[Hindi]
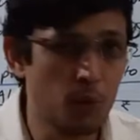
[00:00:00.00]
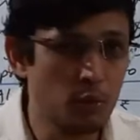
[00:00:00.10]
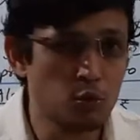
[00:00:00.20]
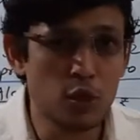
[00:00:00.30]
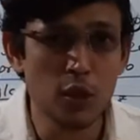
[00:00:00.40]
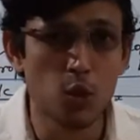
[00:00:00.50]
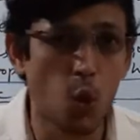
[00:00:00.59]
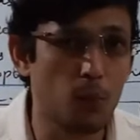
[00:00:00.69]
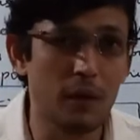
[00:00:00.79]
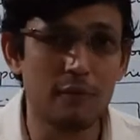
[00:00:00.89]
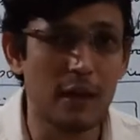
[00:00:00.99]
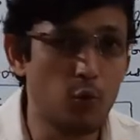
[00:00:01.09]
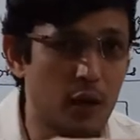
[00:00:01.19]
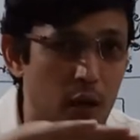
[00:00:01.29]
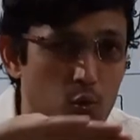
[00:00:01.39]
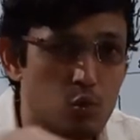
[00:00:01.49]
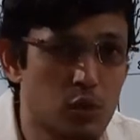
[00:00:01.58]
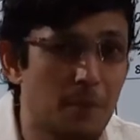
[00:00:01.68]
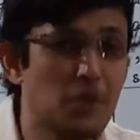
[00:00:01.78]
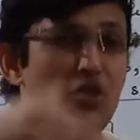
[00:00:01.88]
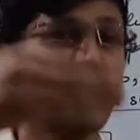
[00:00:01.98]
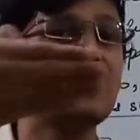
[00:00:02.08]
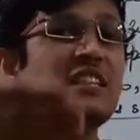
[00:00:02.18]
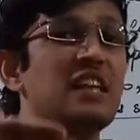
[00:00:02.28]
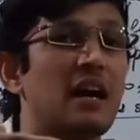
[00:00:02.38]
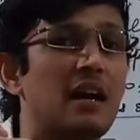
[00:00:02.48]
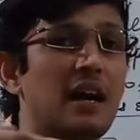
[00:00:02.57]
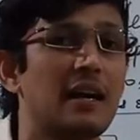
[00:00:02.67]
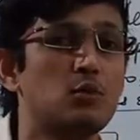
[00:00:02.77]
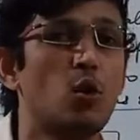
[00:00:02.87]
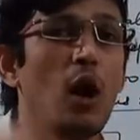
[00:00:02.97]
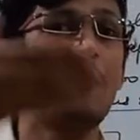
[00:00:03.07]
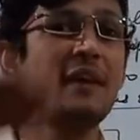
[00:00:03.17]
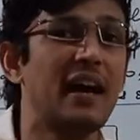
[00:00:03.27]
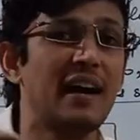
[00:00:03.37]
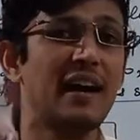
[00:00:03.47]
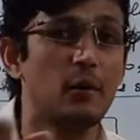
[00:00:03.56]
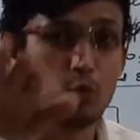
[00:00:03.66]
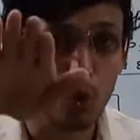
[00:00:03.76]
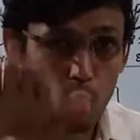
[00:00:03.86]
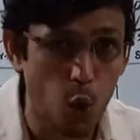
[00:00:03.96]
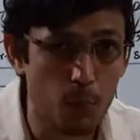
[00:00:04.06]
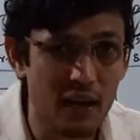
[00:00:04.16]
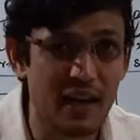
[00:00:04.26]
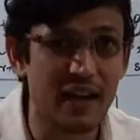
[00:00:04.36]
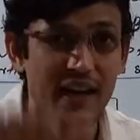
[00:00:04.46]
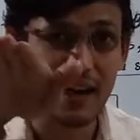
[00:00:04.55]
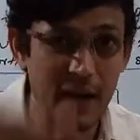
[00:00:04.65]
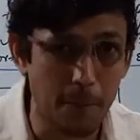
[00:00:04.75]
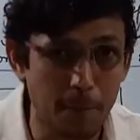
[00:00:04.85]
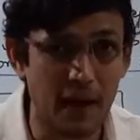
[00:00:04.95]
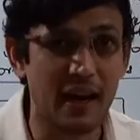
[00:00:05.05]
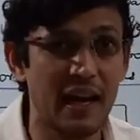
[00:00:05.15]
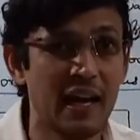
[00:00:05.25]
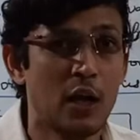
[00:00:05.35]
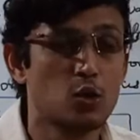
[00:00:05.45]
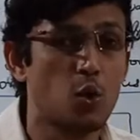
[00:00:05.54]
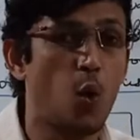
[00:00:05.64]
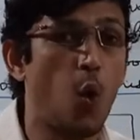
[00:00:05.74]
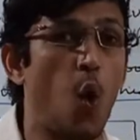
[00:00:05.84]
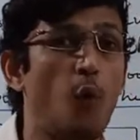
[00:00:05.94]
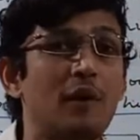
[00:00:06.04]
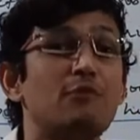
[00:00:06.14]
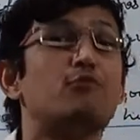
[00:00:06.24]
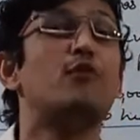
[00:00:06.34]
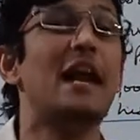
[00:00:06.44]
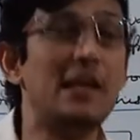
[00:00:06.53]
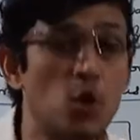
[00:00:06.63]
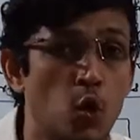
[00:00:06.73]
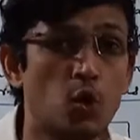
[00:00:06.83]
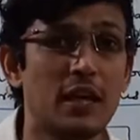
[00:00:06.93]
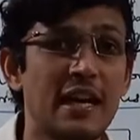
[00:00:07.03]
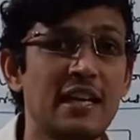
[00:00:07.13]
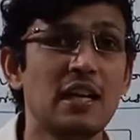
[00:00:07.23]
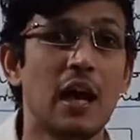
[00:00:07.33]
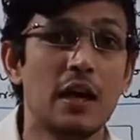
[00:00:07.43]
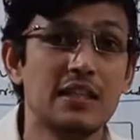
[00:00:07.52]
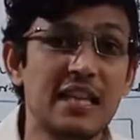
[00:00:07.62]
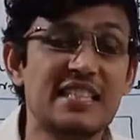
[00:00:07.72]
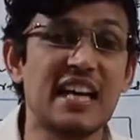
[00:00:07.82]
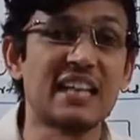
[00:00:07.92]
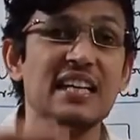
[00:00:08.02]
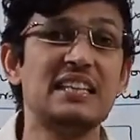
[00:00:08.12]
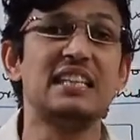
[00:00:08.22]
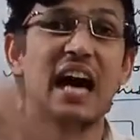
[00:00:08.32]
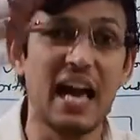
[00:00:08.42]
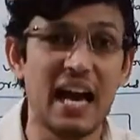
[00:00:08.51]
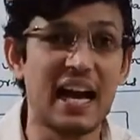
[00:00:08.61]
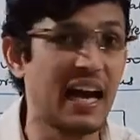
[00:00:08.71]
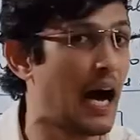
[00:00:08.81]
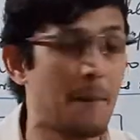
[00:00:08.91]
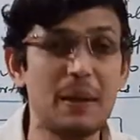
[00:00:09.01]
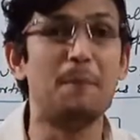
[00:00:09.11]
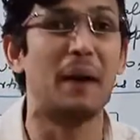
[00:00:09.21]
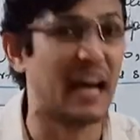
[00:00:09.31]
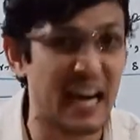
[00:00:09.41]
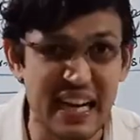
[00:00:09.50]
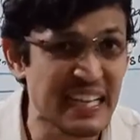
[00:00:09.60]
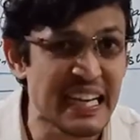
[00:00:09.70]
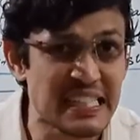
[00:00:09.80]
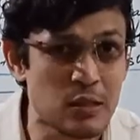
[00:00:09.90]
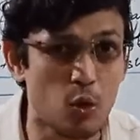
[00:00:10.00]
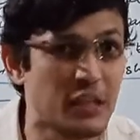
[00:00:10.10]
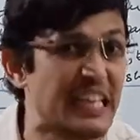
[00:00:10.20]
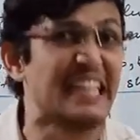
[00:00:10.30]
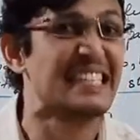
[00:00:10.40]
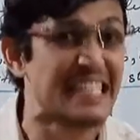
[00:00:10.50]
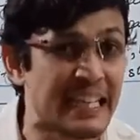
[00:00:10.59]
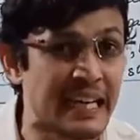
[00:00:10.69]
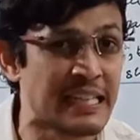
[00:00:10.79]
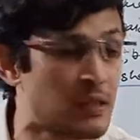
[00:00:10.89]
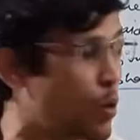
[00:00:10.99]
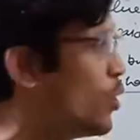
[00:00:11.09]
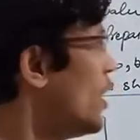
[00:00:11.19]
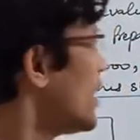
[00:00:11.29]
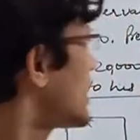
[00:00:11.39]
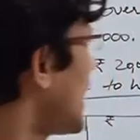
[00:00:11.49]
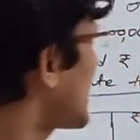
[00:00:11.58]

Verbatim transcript: भी उसकी नॉर्मल वैल्यू है ना उससे हमें ज्यादा दिखा रखा है सो so, अब क्या करना है उसको नॉर्मल करना है ना कम करना है सो ओवर वैल्यूड यानी ये ज्यादा दिखाया गया है आपने बढ़ाना नहीं है इसको इंक्रीज नहीं करना इसको क्या